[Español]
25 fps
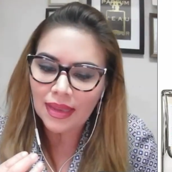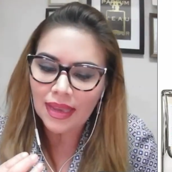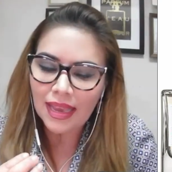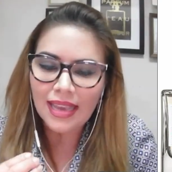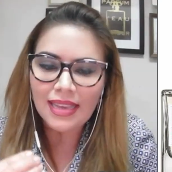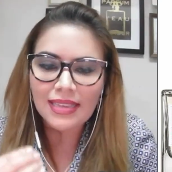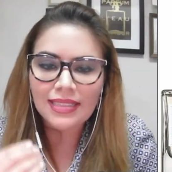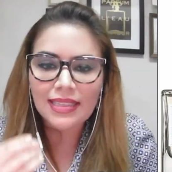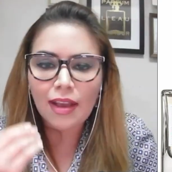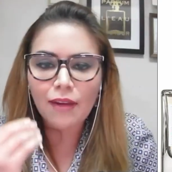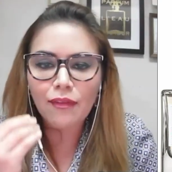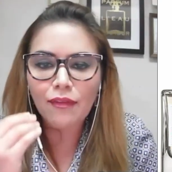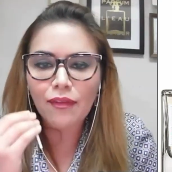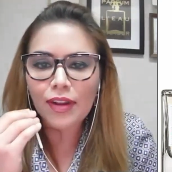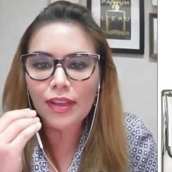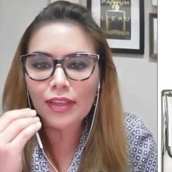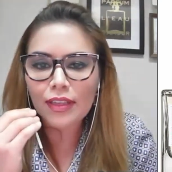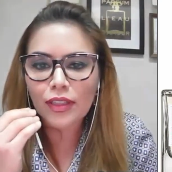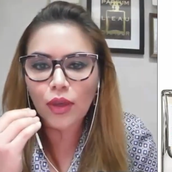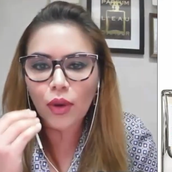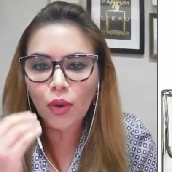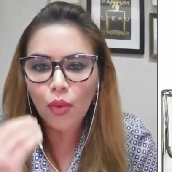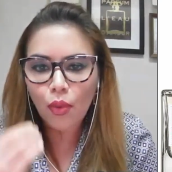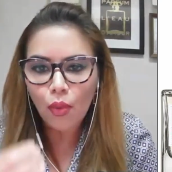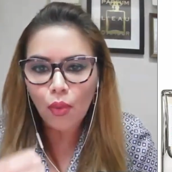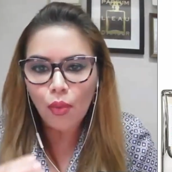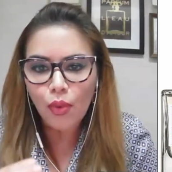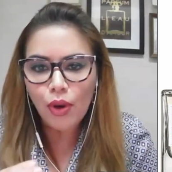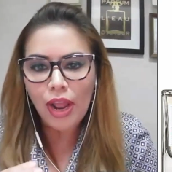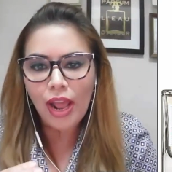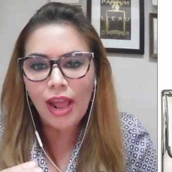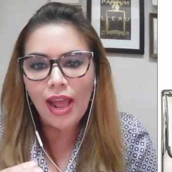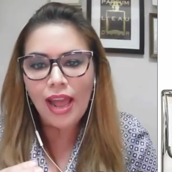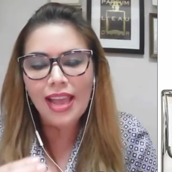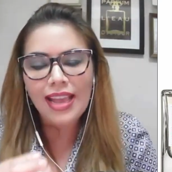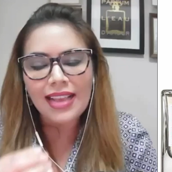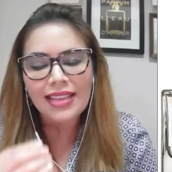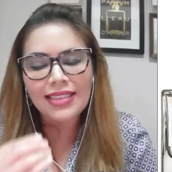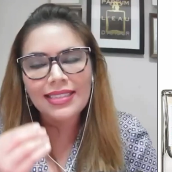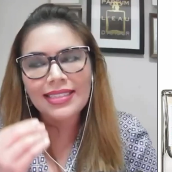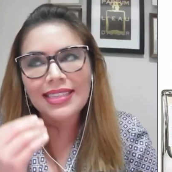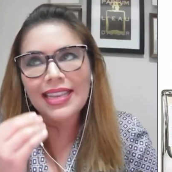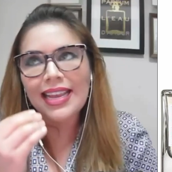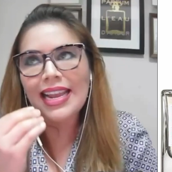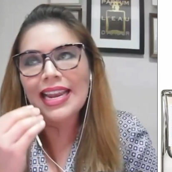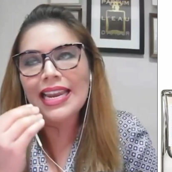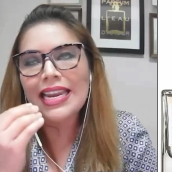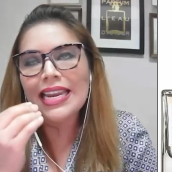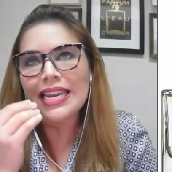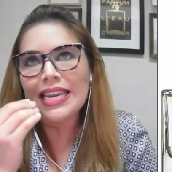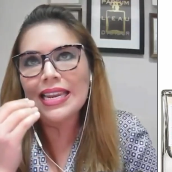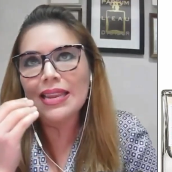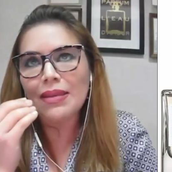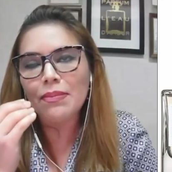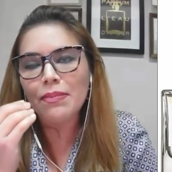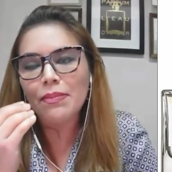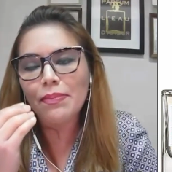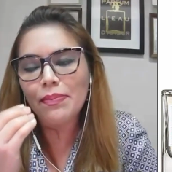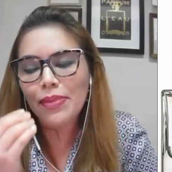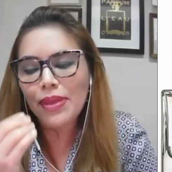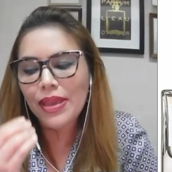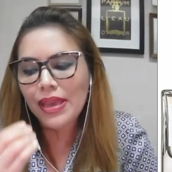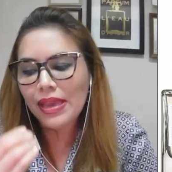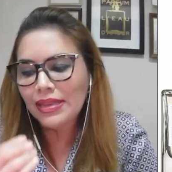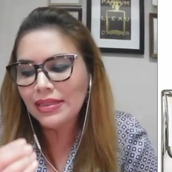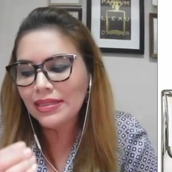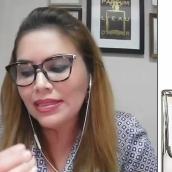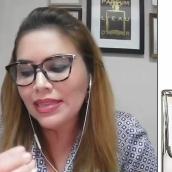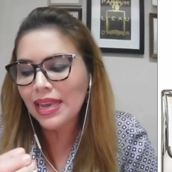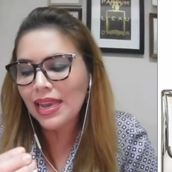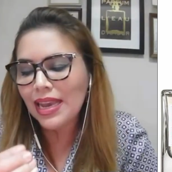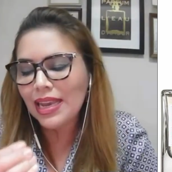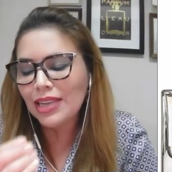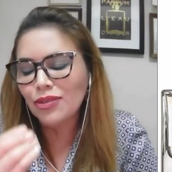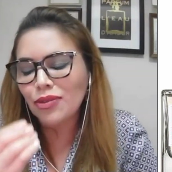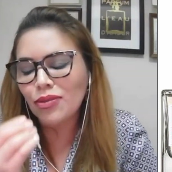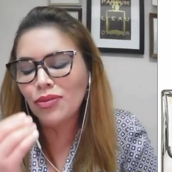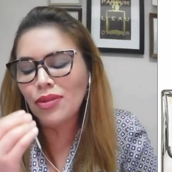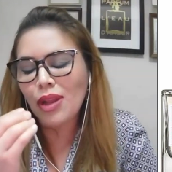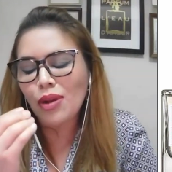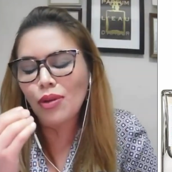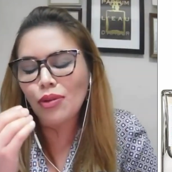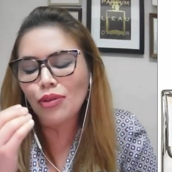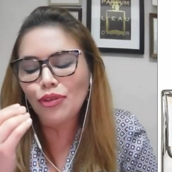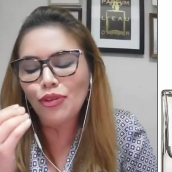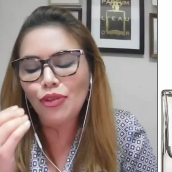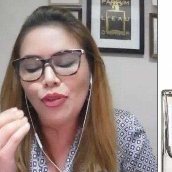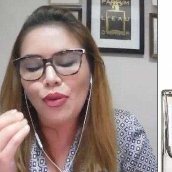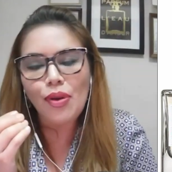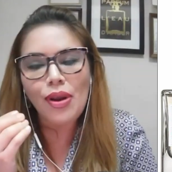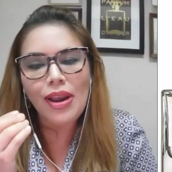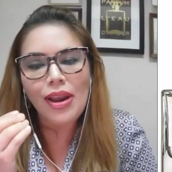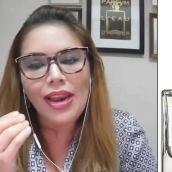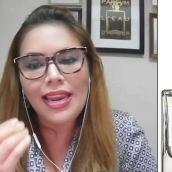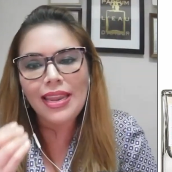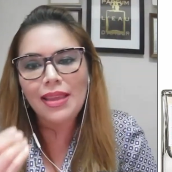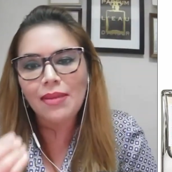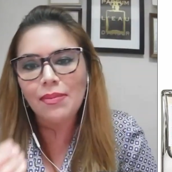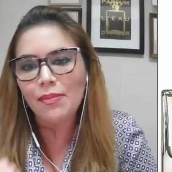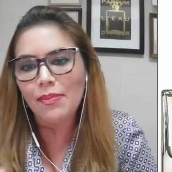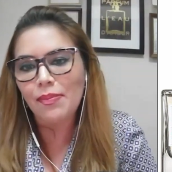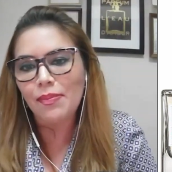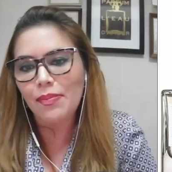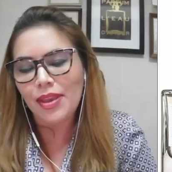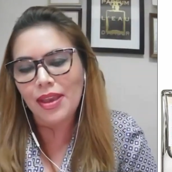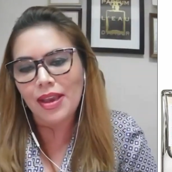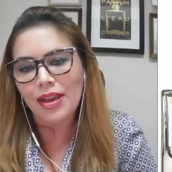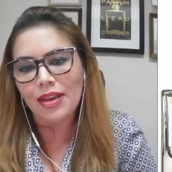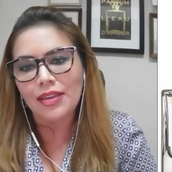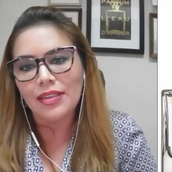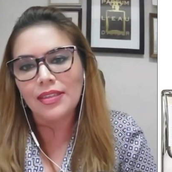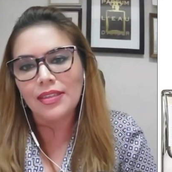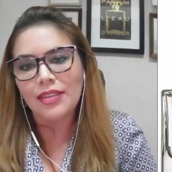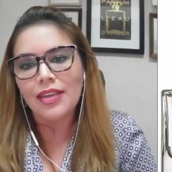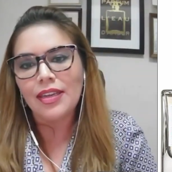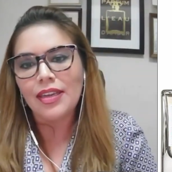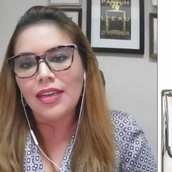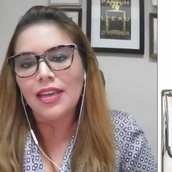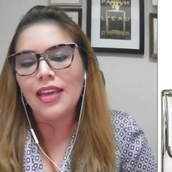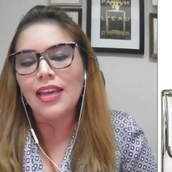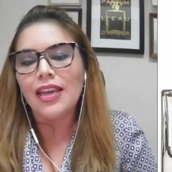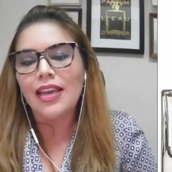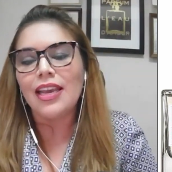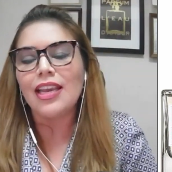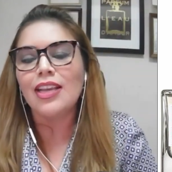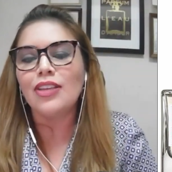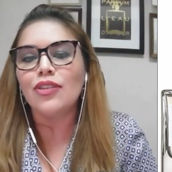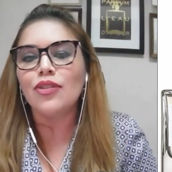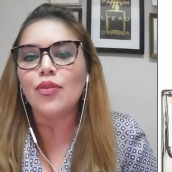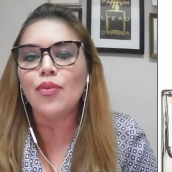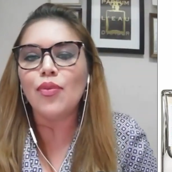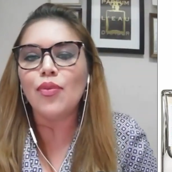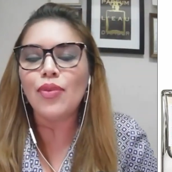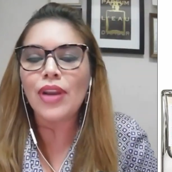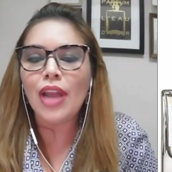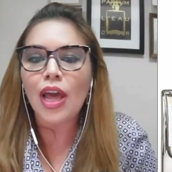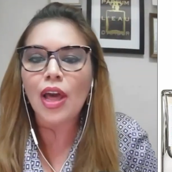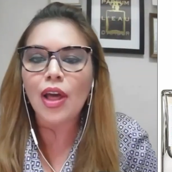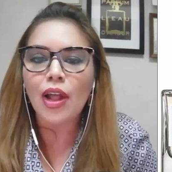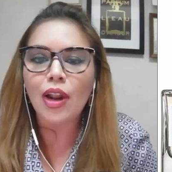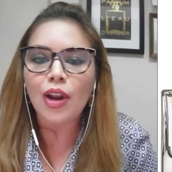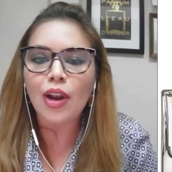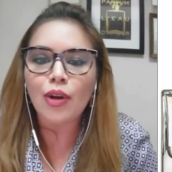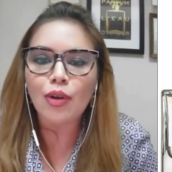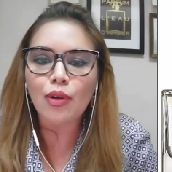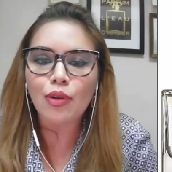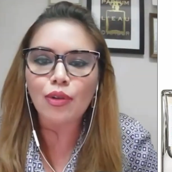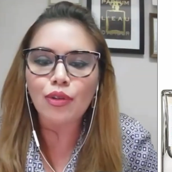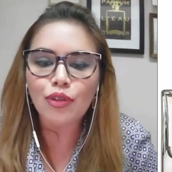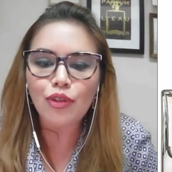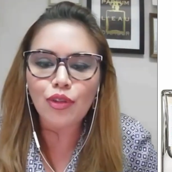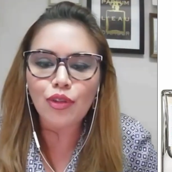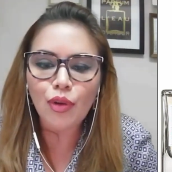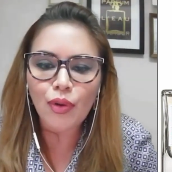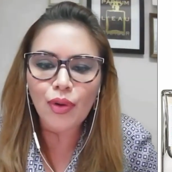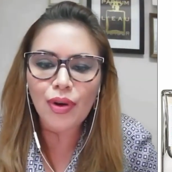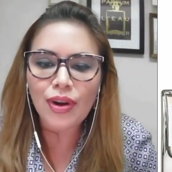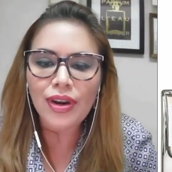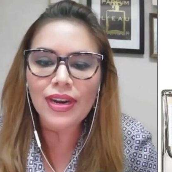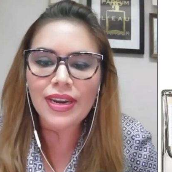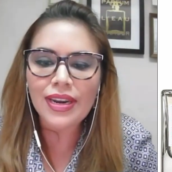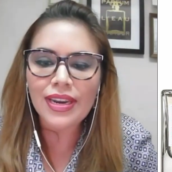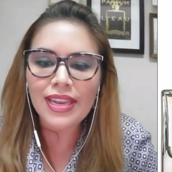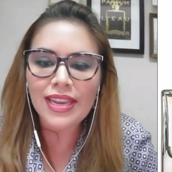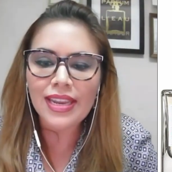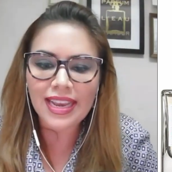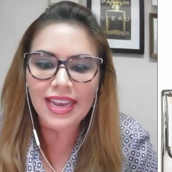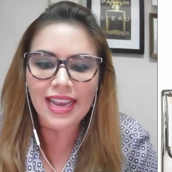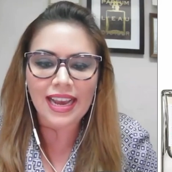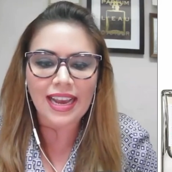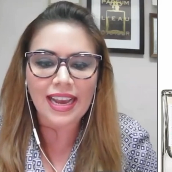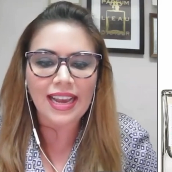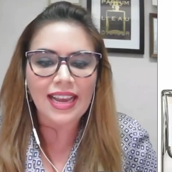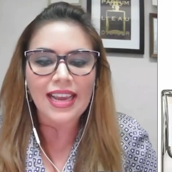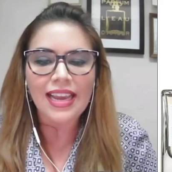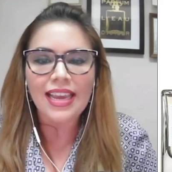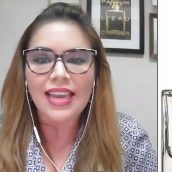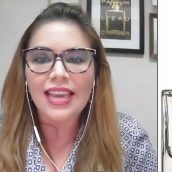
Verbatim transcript: esa frescura, esa limpieza, es una loción limpia, es una loción rica,